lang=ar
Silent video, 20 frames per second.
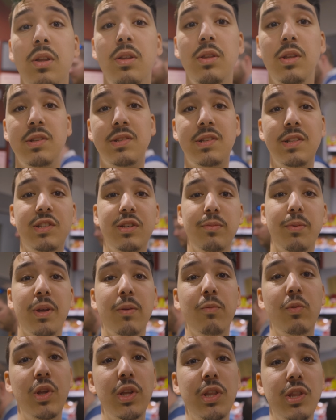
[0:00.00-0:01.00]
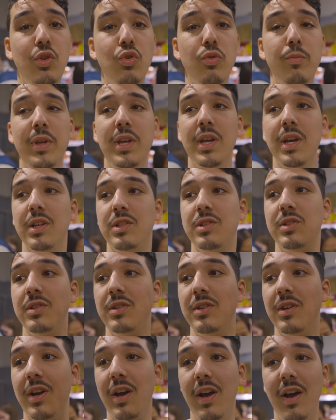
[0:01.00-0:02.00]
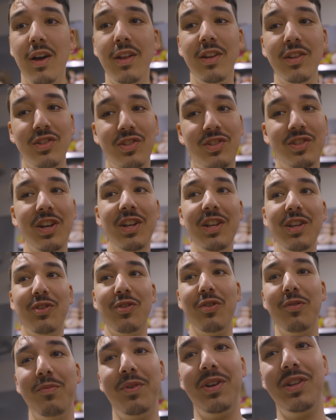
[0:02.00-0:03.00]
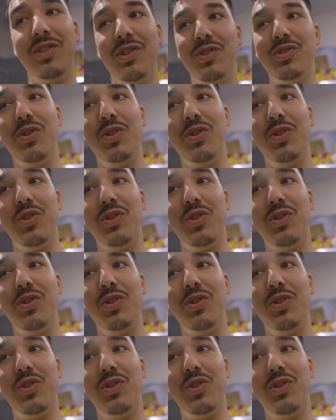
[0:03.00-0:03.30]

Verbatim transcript: الناس اللي تيبغيو الاندوميات آه انا جبتها لكم انت